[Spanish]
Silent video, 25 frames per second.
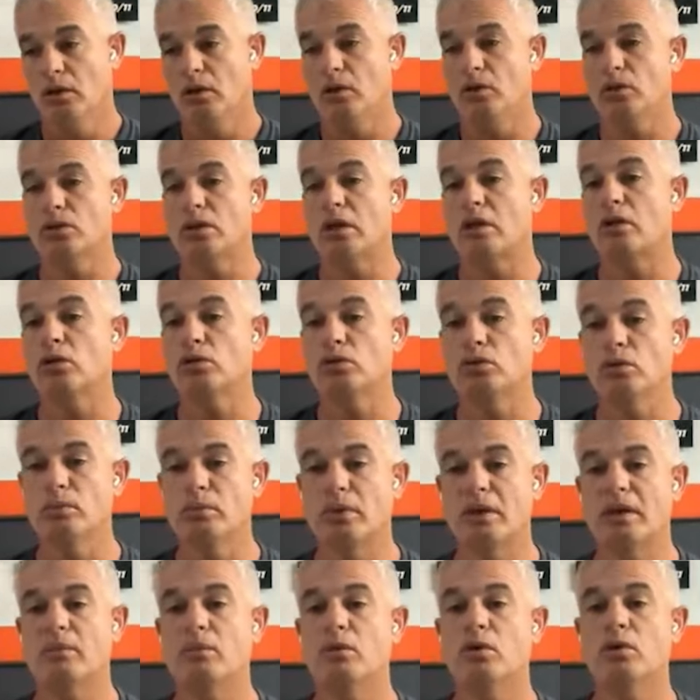nos
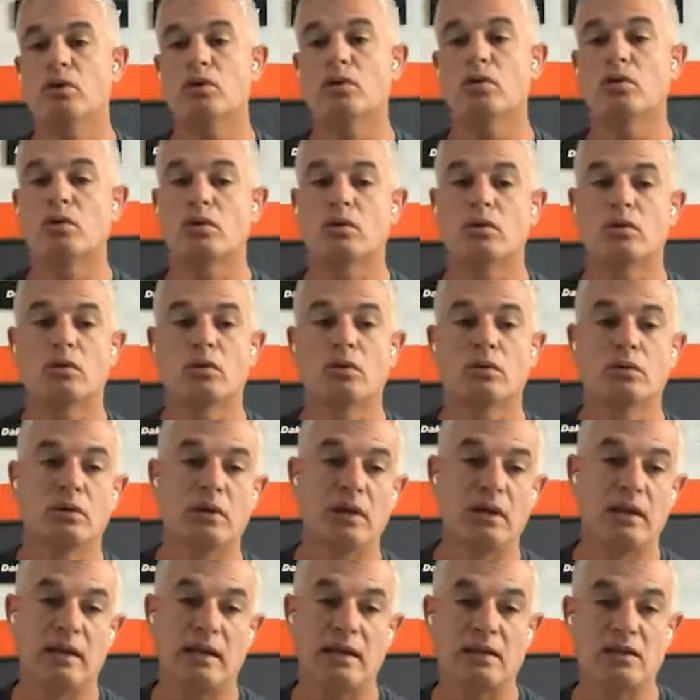acostumbramos
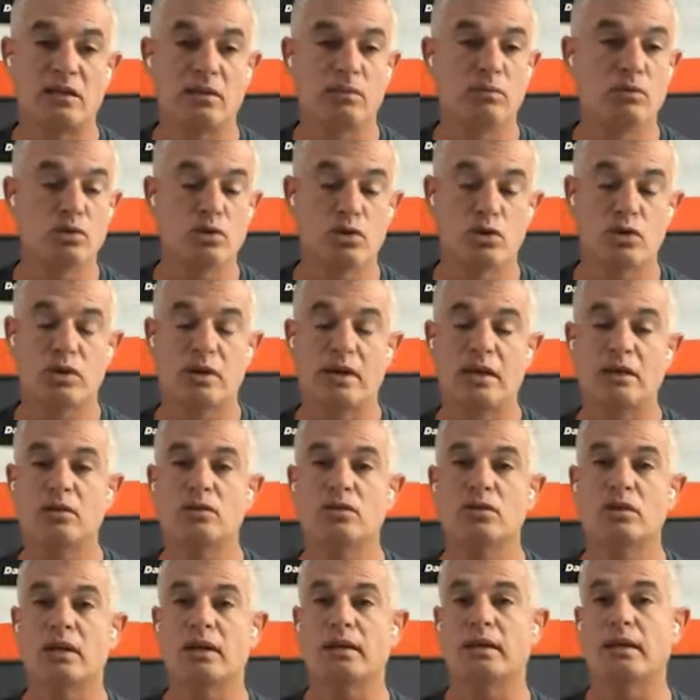desde hace muchos
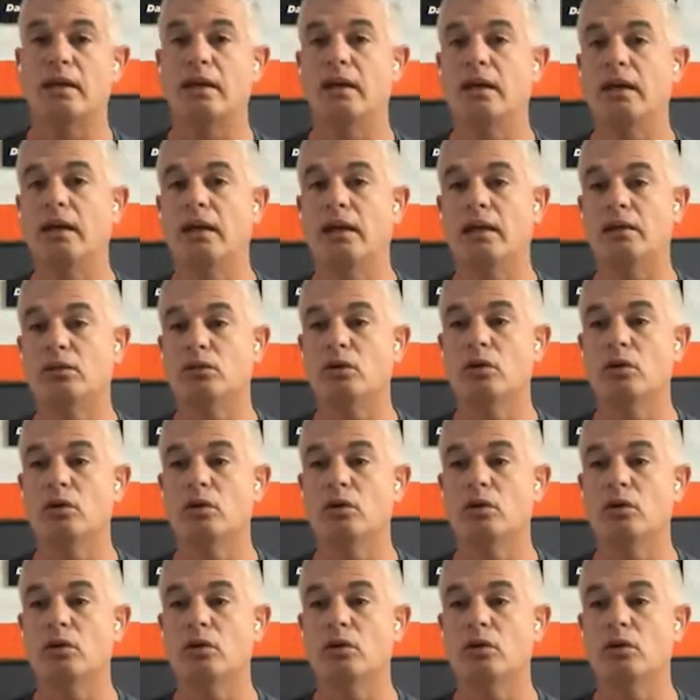años a que